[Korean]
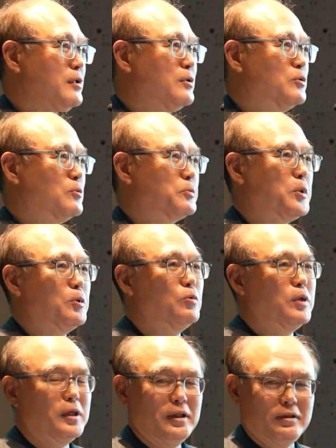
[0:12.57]
소프트웨어
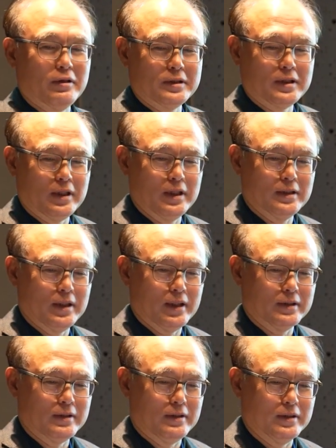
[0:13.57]
공학의 역사에
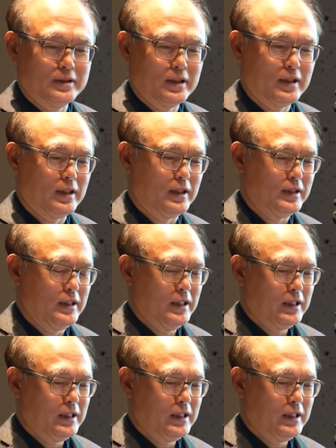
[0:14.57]
대해서 제가